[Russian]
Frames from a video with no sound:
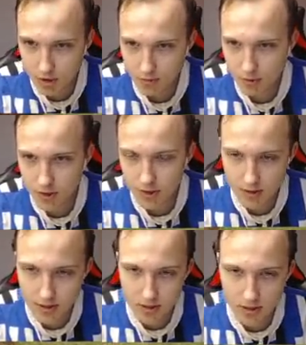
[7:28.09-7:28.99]
Давай, давай, 20 кило
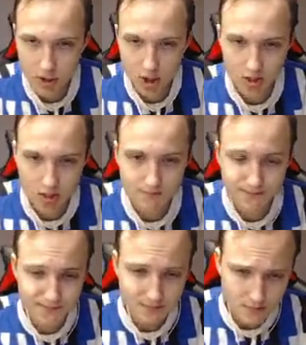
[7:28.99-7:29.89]
вообще честно,
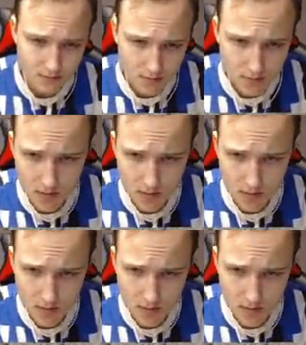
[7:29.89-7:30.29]
полная карта.